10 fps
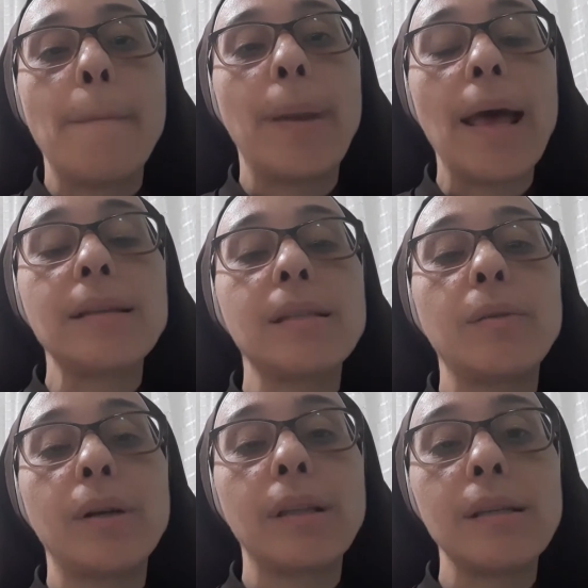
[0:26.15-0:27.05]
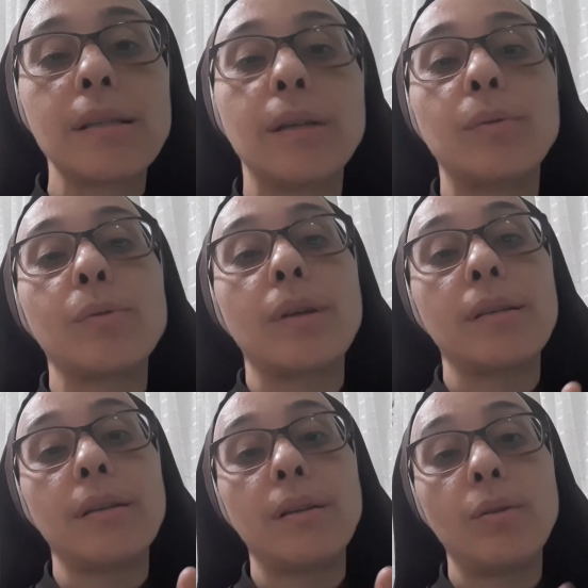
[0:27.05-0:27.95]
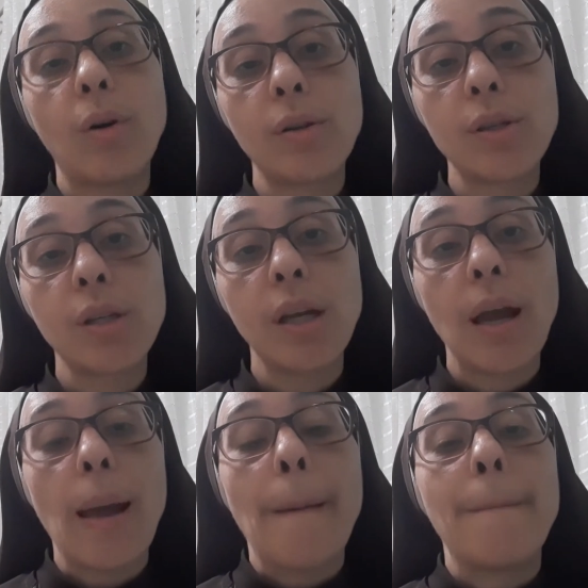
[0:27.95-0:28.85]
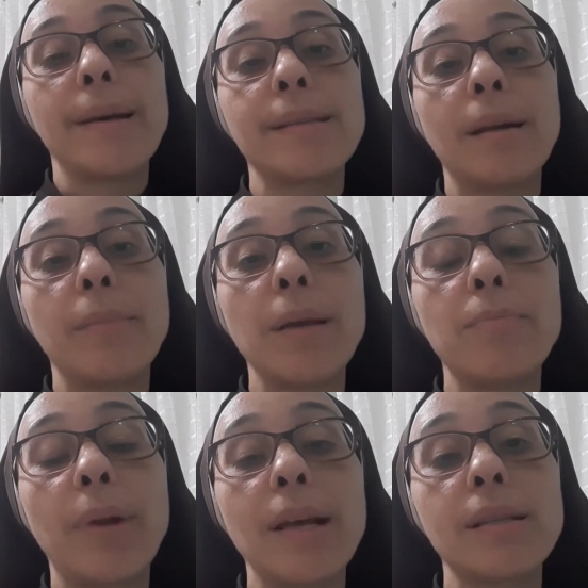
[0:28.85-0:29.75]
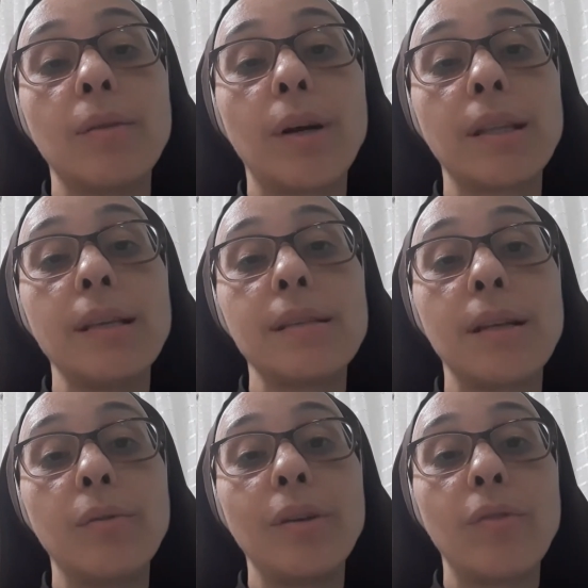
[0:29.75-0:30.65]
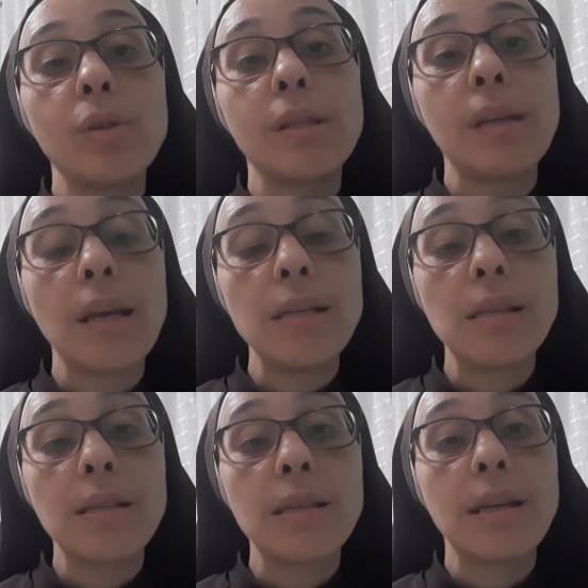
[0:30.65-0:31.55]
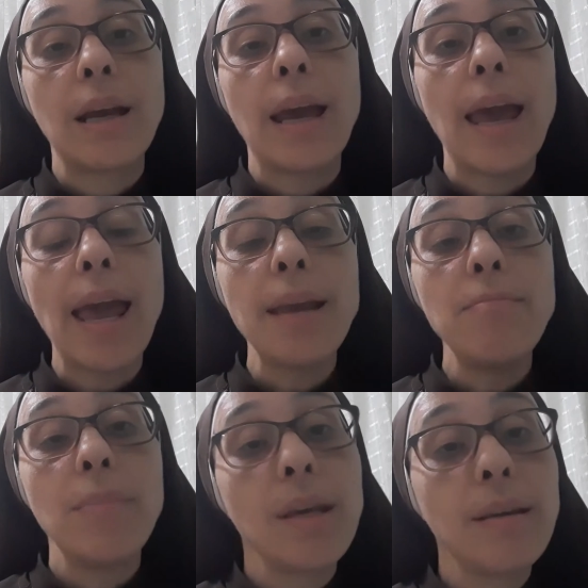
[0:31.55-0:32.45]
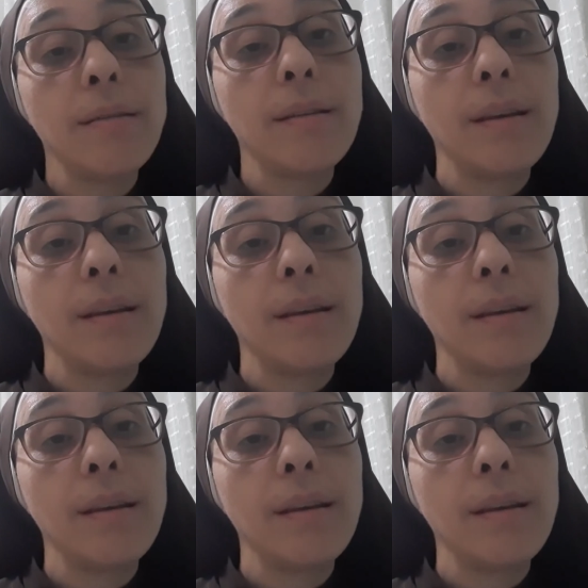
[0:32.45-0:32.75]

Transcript: prestam atenção no sacerdote mas também prestam atenção em vocês, em mim,